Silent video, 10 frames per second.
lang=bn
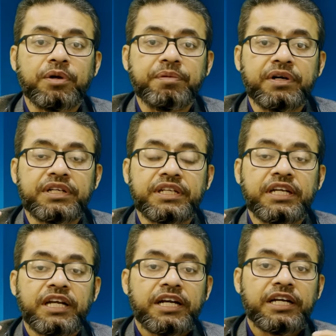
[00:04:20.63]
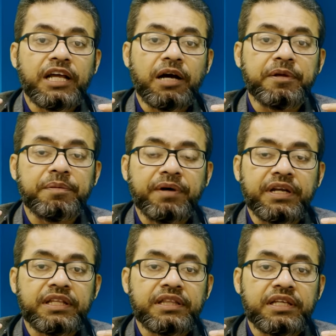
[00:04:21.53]
প্রপার্টি ডাবের
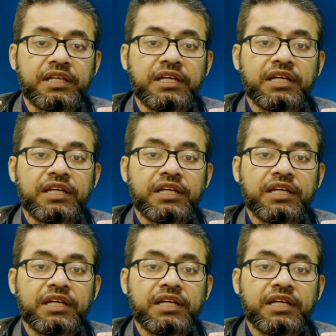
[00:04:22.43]
পানিতে